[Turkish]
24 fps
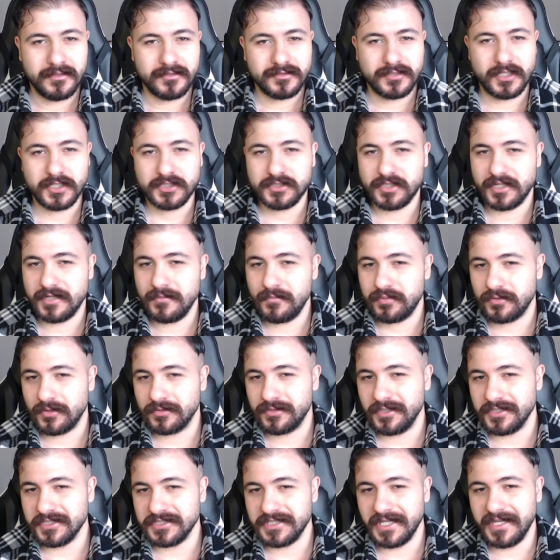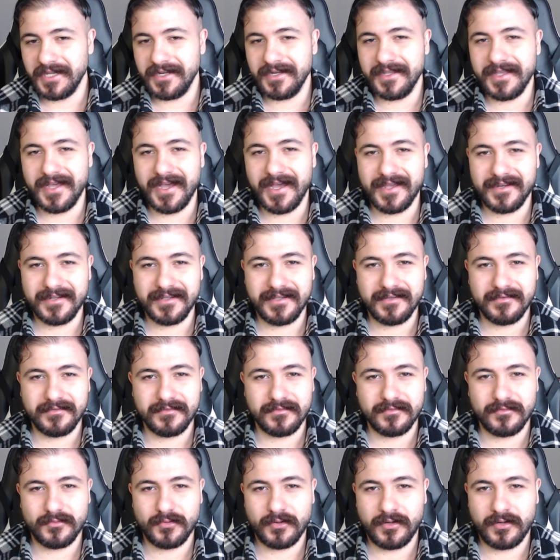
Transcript: Saçlarım protez değil yani.